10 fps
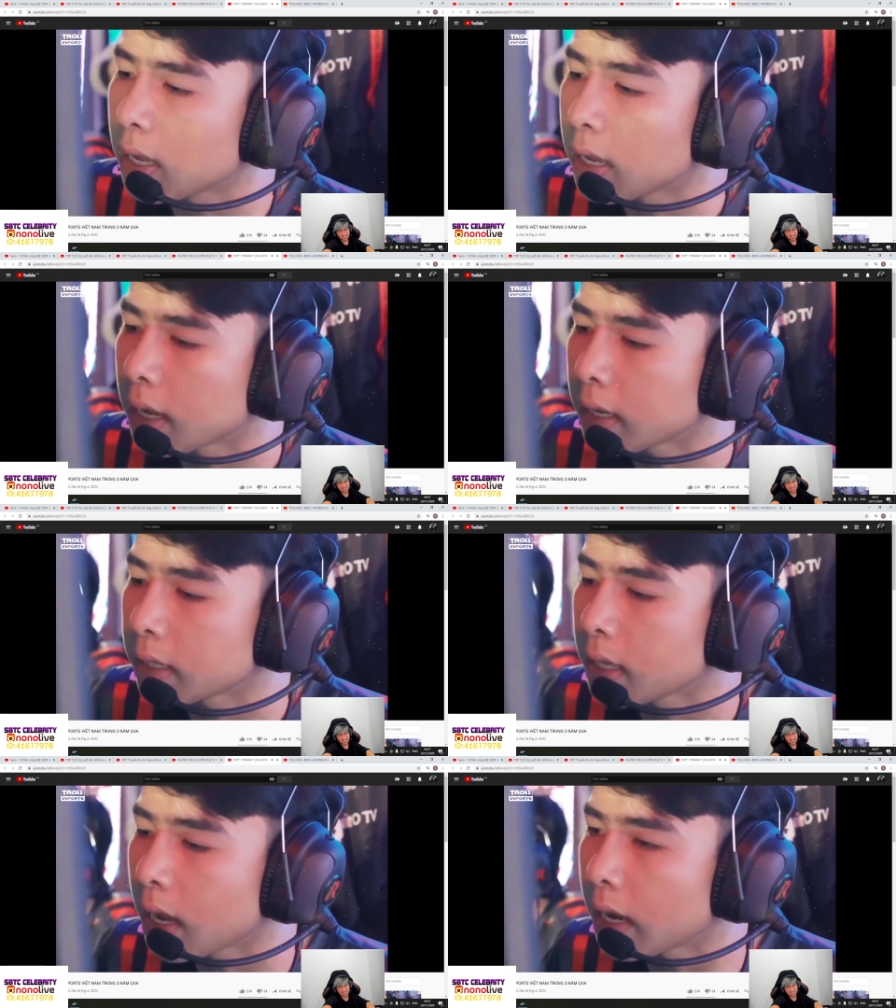trận tại
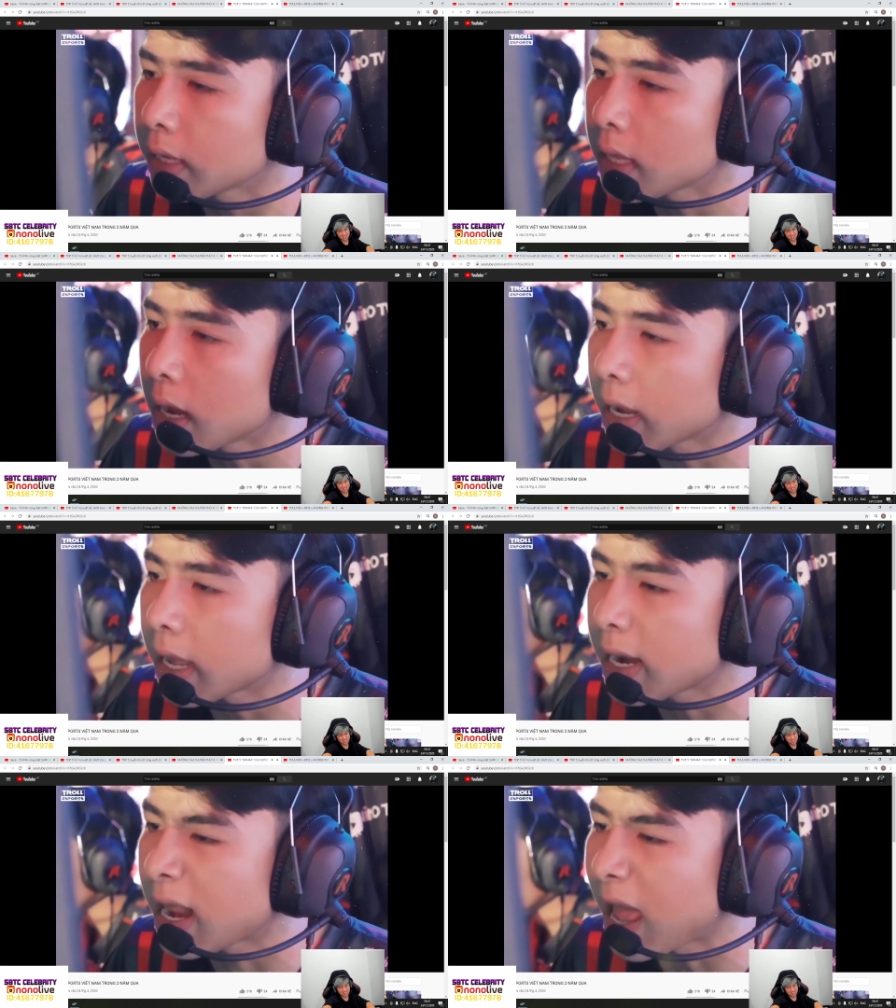VCS
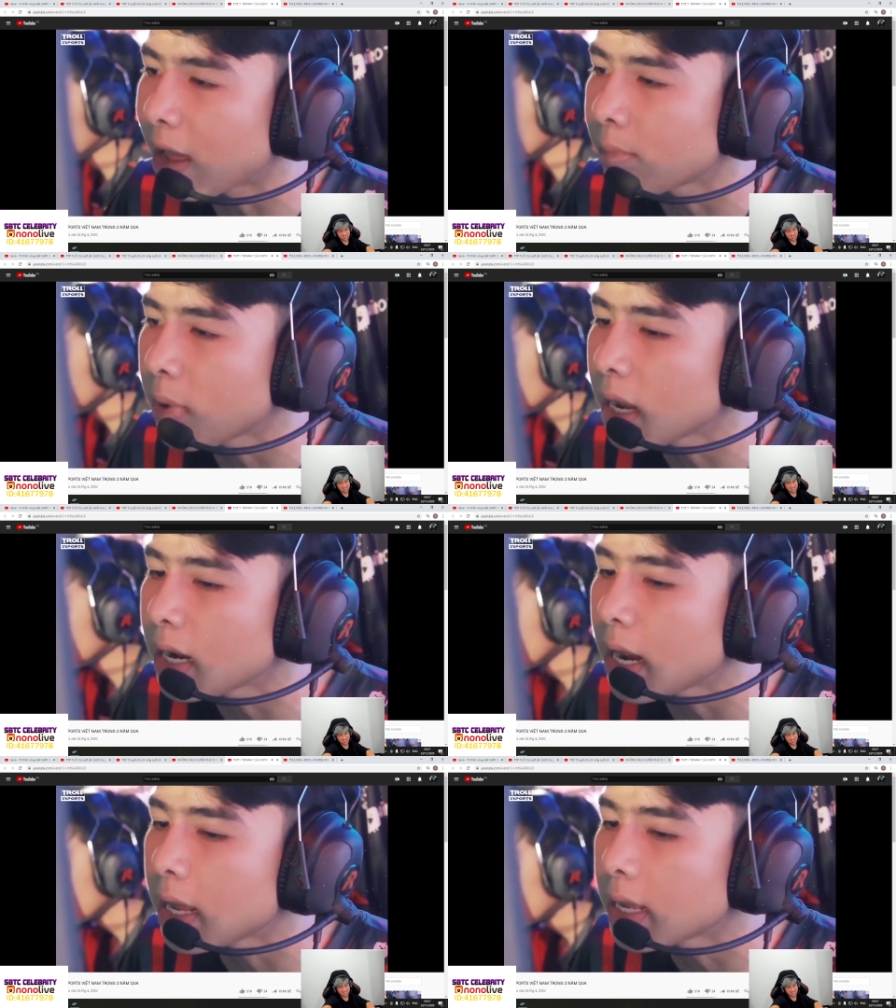tính từ khi
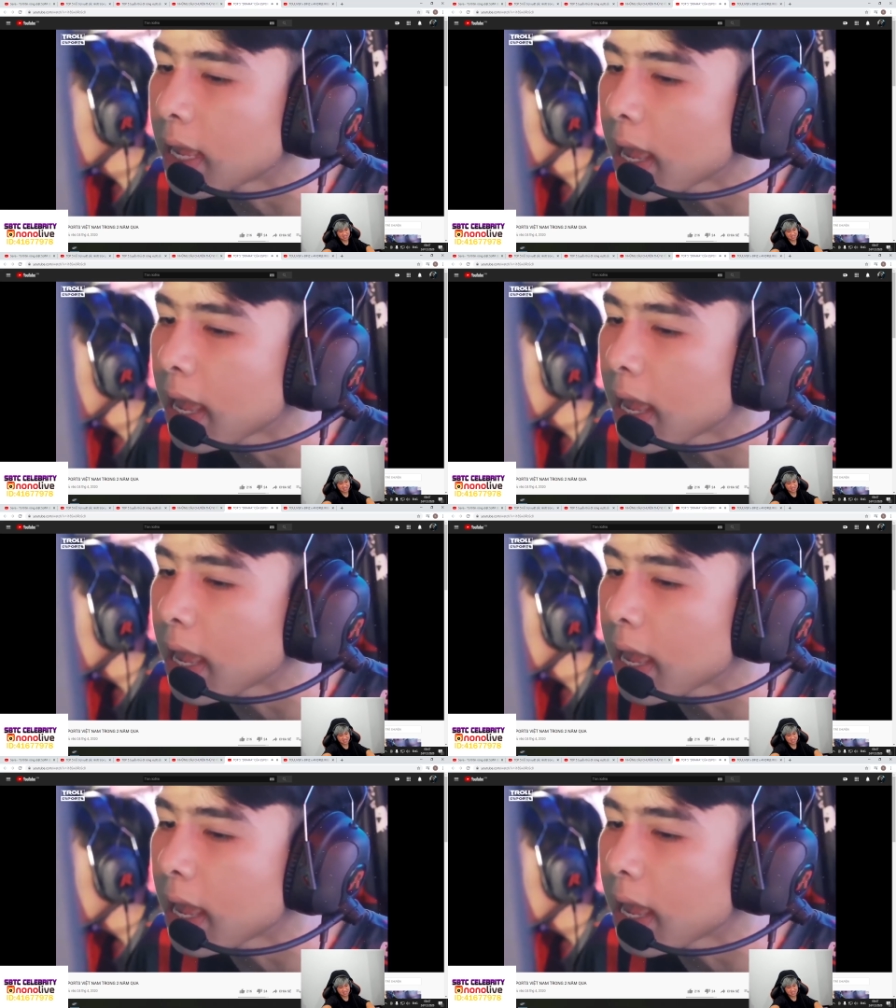một đội tuyển